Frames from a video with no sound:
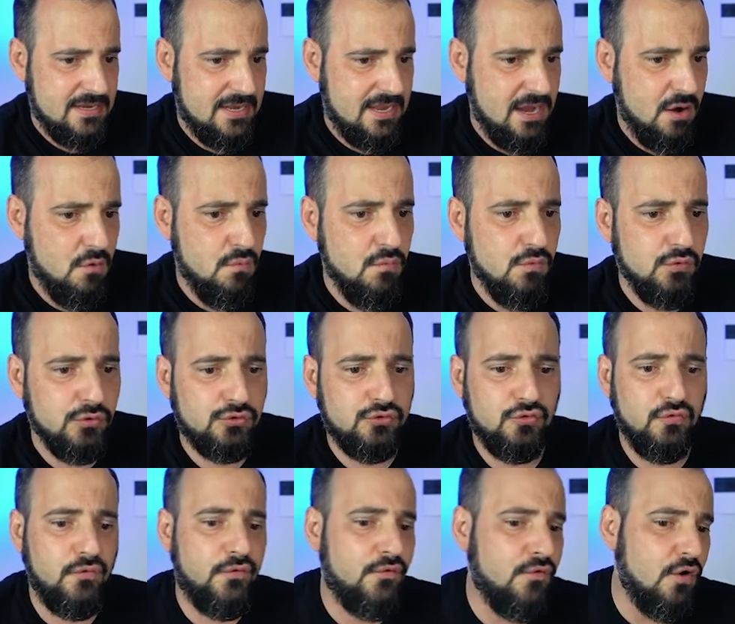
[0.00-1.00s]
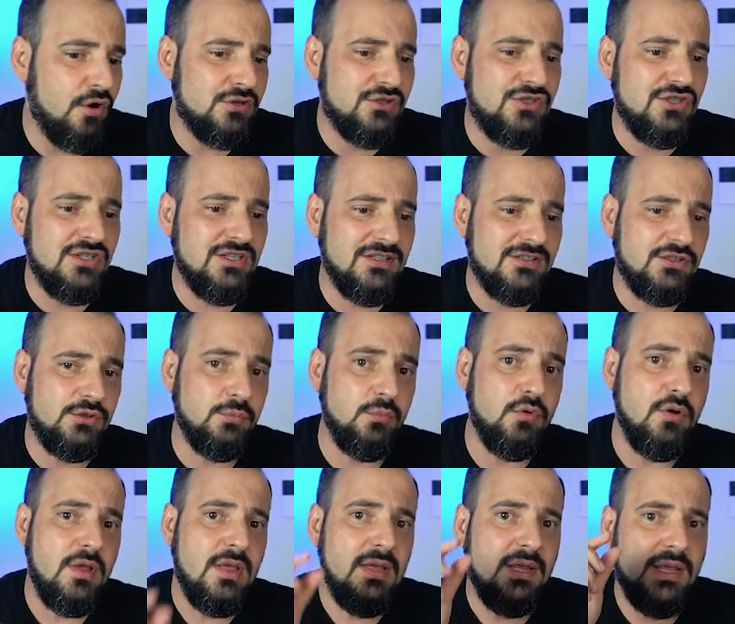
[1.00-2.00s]
que é um músculo
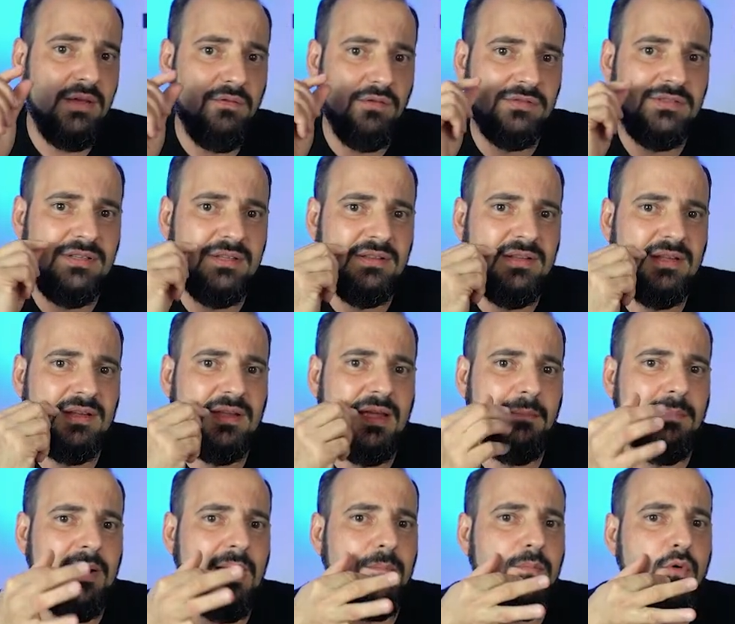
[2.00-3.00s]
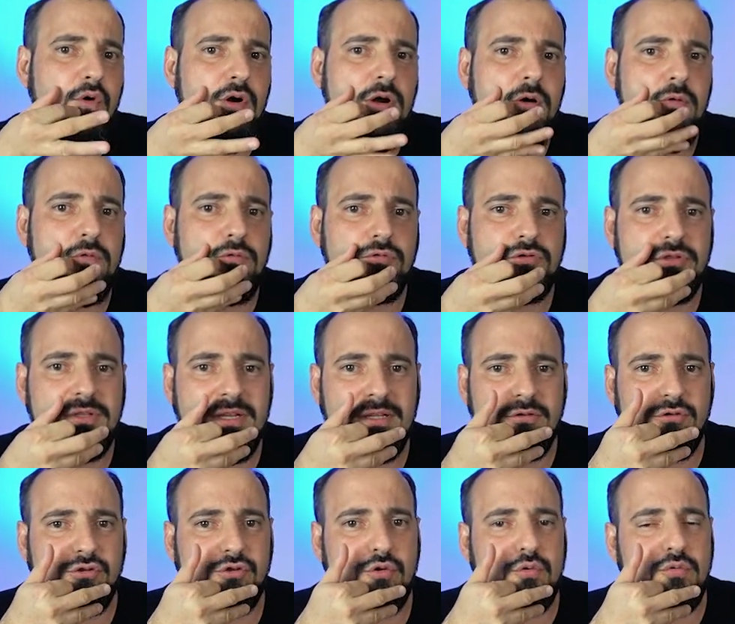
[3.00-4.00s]
fortíssimo, e você tem que abrir a boca com os
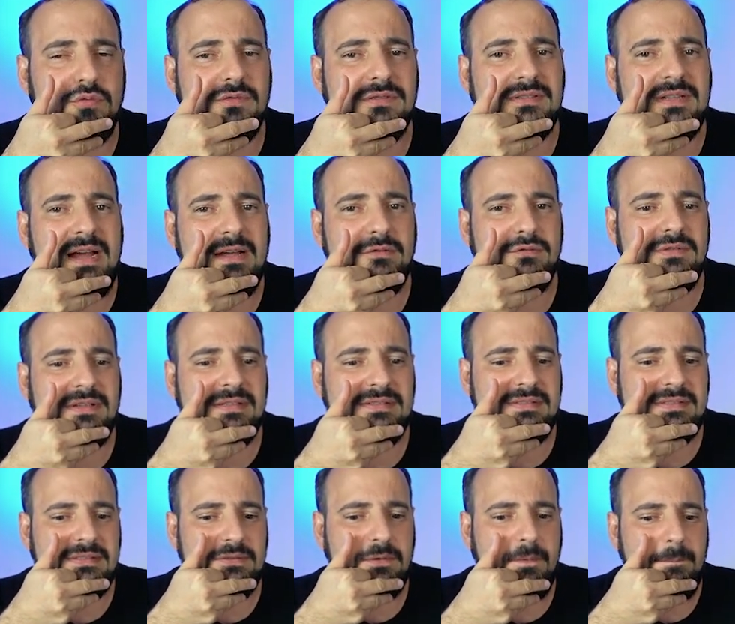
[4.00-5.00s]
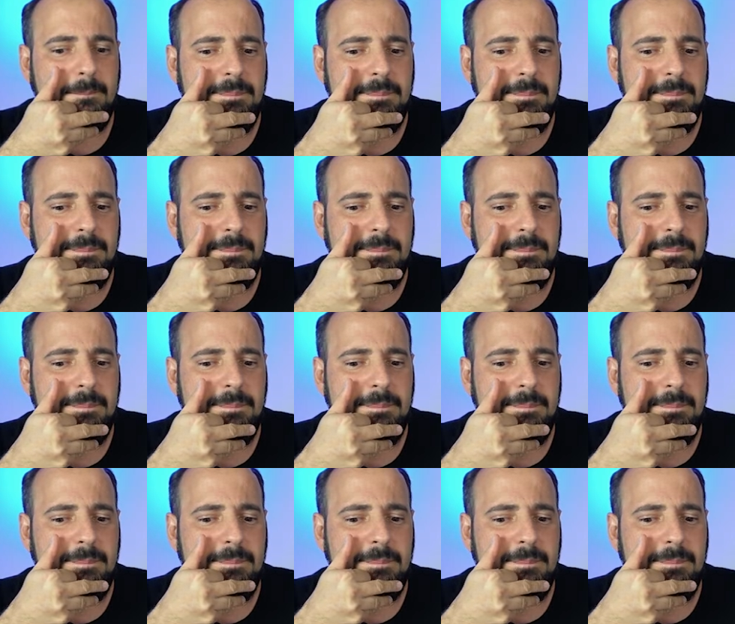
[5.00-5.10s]
dedos cruzados assim.